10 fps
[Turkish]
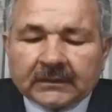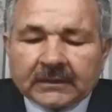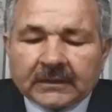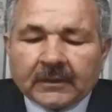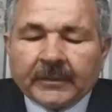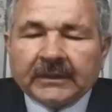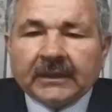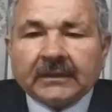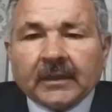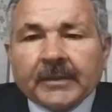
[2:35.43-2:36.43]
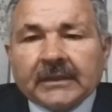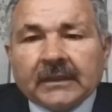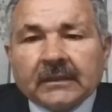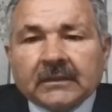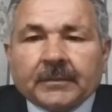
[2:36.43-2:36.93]
Sermediyet
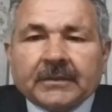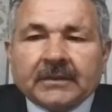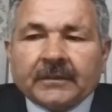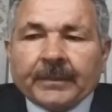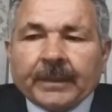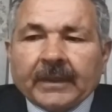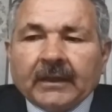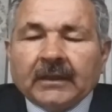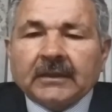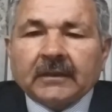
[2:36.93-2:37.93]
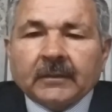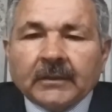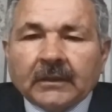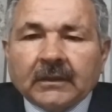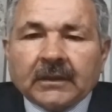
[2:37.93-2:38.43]
ebediyet kapısı.
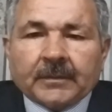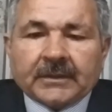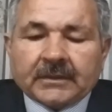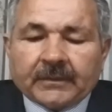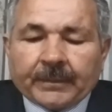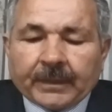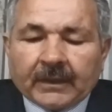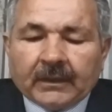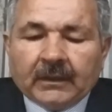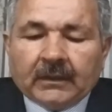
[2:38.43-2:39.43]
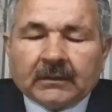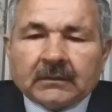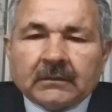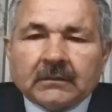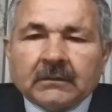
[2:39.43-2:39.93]
Devamlılık kapısı.
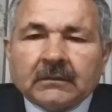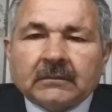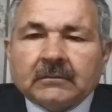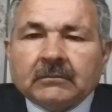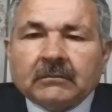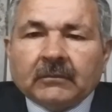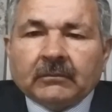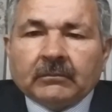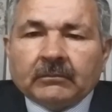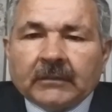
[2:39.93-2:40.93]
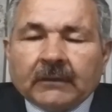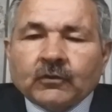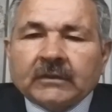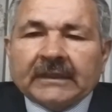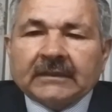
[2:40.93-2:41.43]
E,
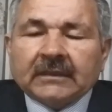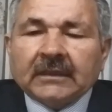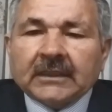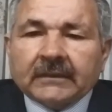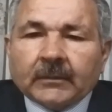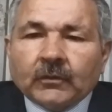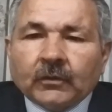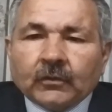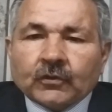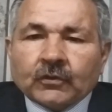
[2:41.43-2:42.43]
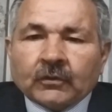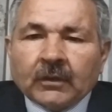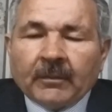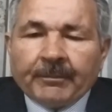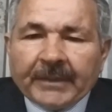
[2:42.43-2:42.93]
mevcudiyetinin devamlı oluşu,
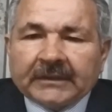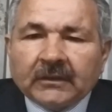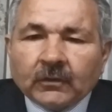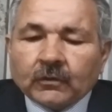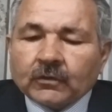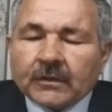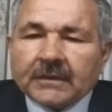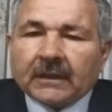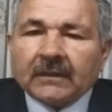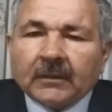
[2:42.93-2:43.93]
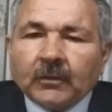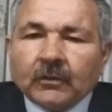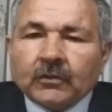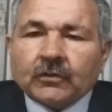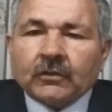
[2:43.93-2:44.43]
metin oluşu, sağlam
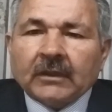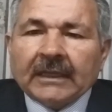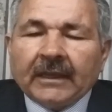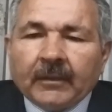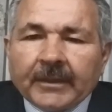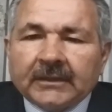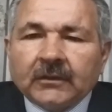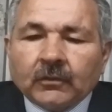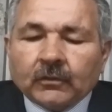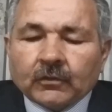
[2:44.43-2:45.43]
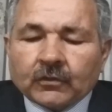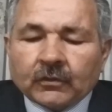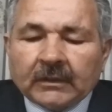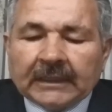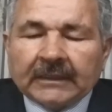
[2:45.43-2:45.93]
oluşu, ebedi oluşu
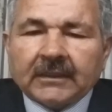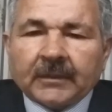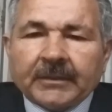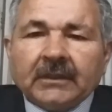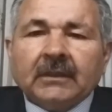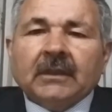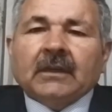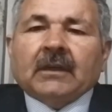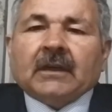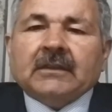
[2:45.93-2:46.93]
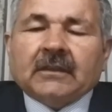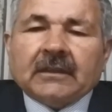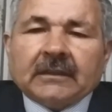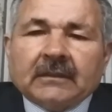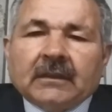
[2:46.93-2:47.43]
gibi
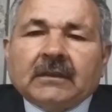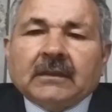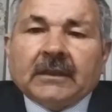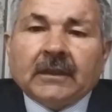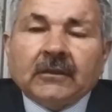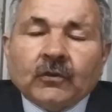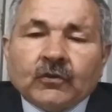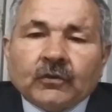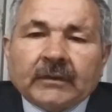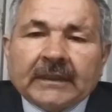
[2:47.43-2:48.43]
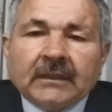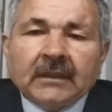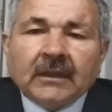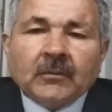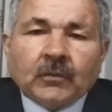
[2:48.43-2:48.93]
hakikatler yeryüzünde
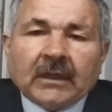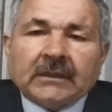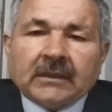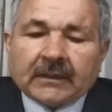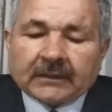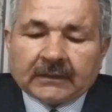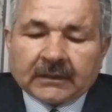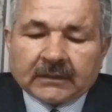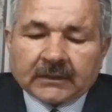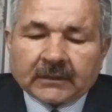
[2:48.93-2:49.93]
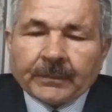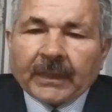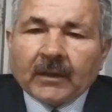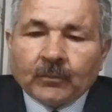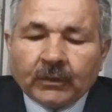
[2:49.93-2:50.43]
bu hakikatlerde var.
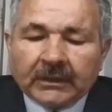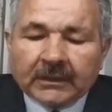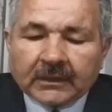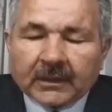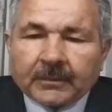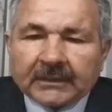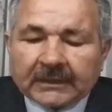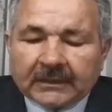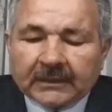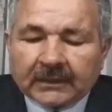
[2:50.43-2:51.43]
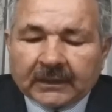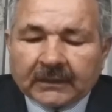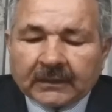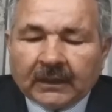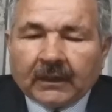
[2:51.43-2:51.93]
Bu iki kapıdan
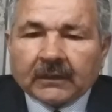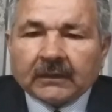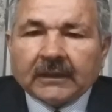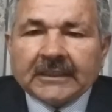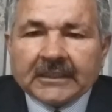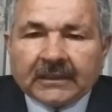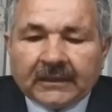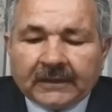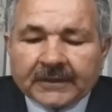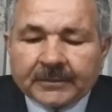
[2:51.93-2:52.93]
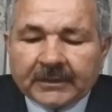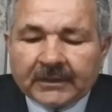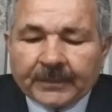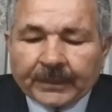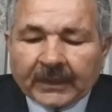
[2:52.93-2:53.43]
girerek Allah'ın Celil
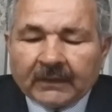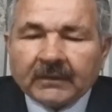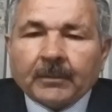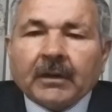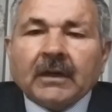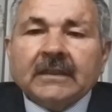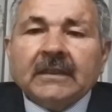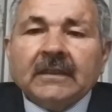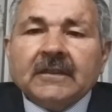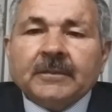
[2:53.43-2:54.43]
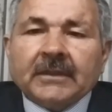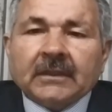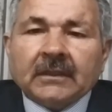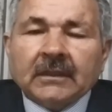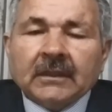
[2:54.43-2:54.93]
ismini ve Baki
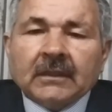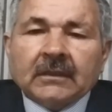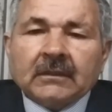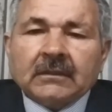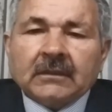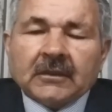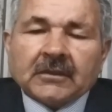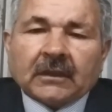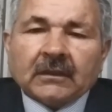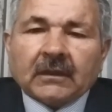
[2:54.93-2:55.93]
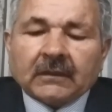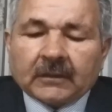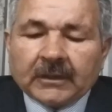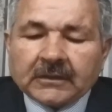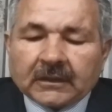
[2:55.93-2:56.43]
ismine e, inşallah
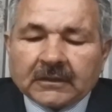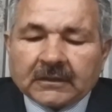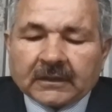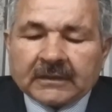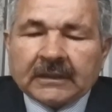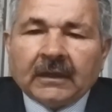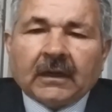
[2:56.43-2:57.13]
anlamaya çalışacağız.